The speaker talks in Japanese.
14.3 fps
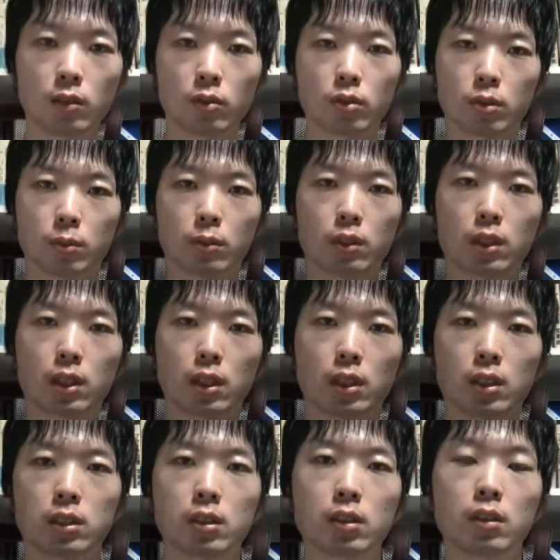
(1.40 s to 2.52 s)
どうも高い
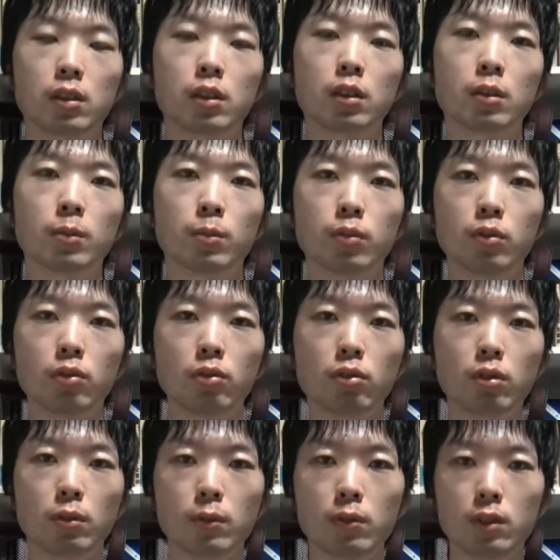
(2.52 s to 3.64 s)
です。文
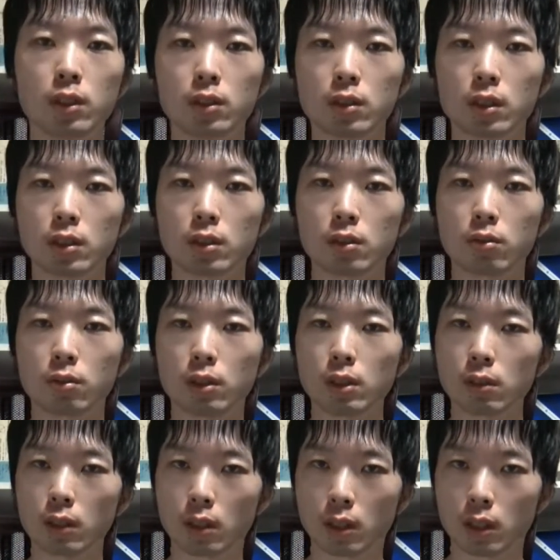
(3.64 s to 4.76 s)
庫本1冊
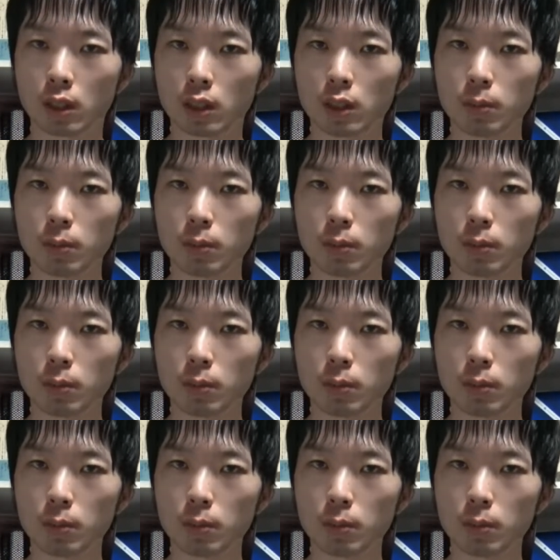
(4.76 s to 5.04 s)
500円が